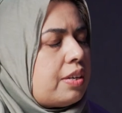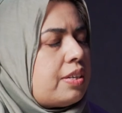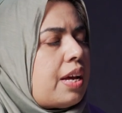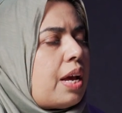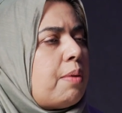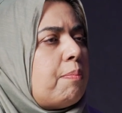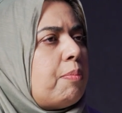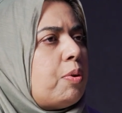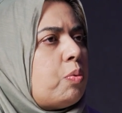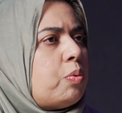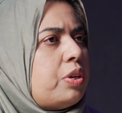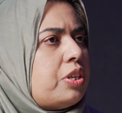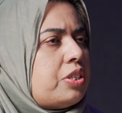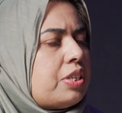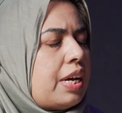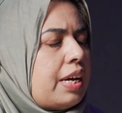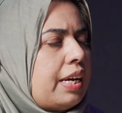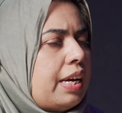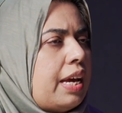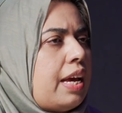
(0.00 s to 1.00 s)
टाइम पे होने
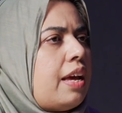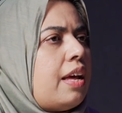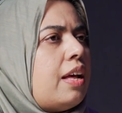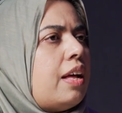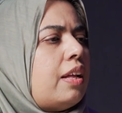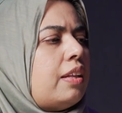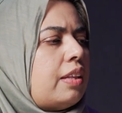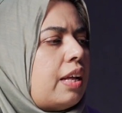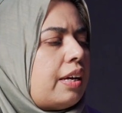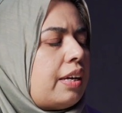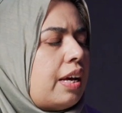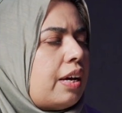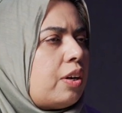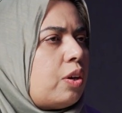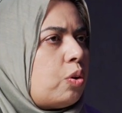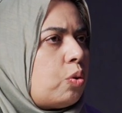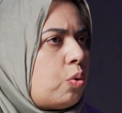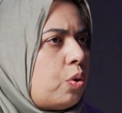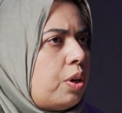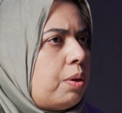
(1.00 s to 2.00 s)
चाहिए ताकि
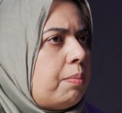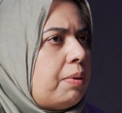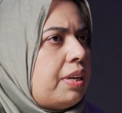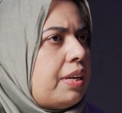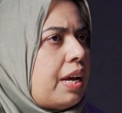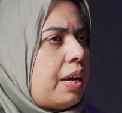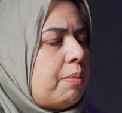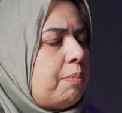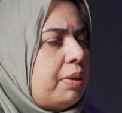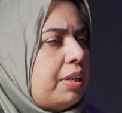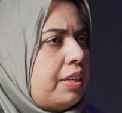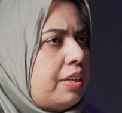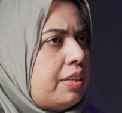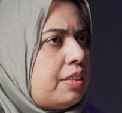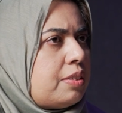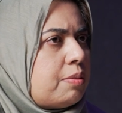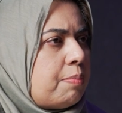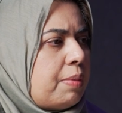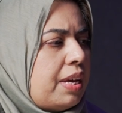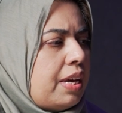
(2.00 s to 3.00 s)
अगर कोई भी
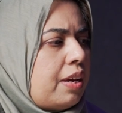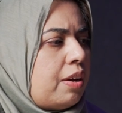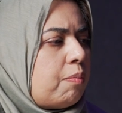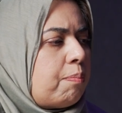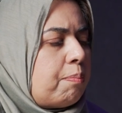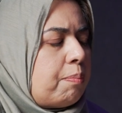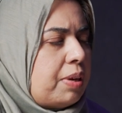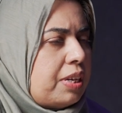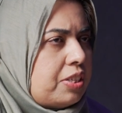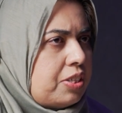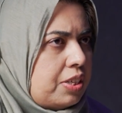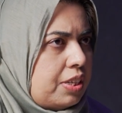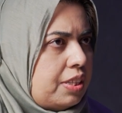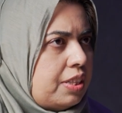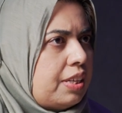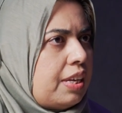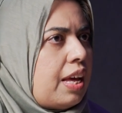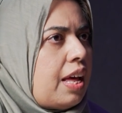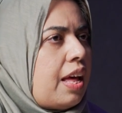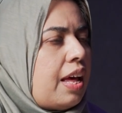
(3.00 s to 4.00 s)
डायबिटीज़ में
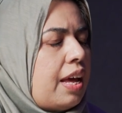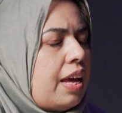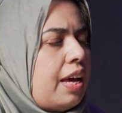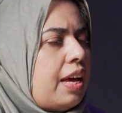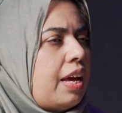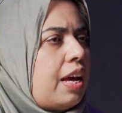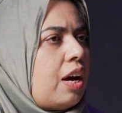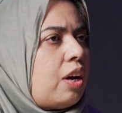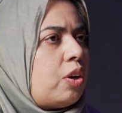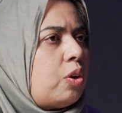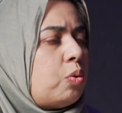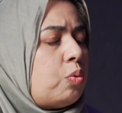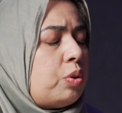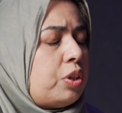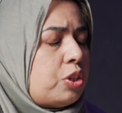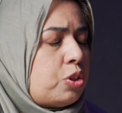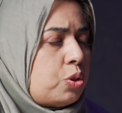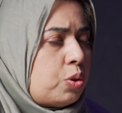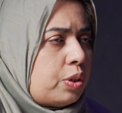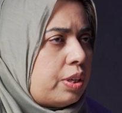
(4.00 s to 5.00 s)
पेचीदगियाँ हैं अगर
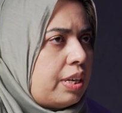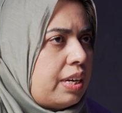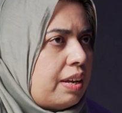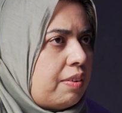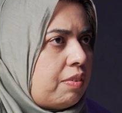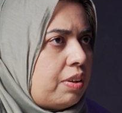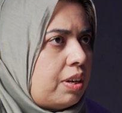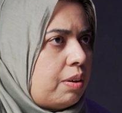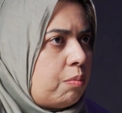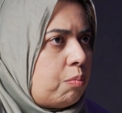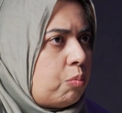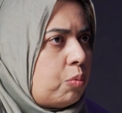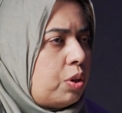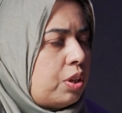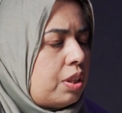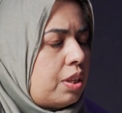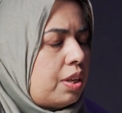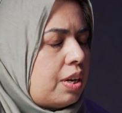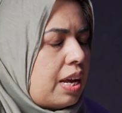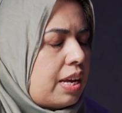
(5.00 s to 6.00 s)
उनकी शुगर लेवल
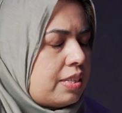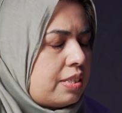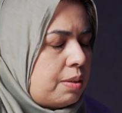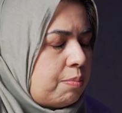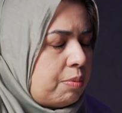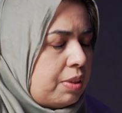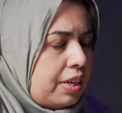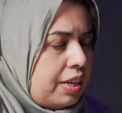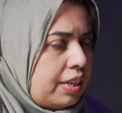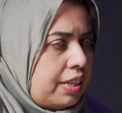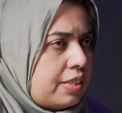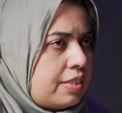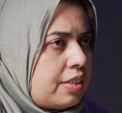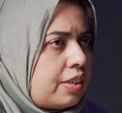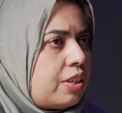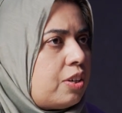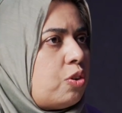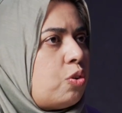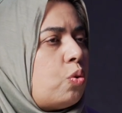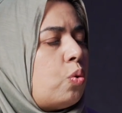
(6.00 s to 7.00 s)
मुतनासिब तरीके से
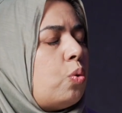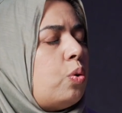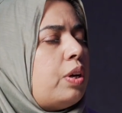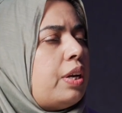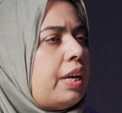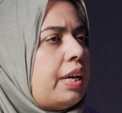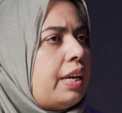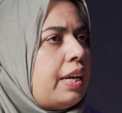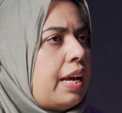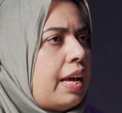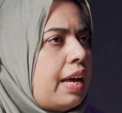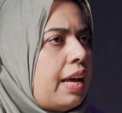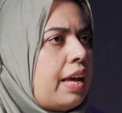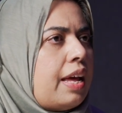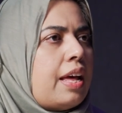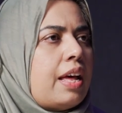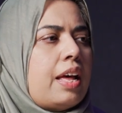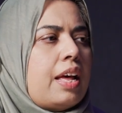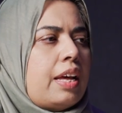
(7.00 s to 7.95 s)
कंट्रोल नहीं है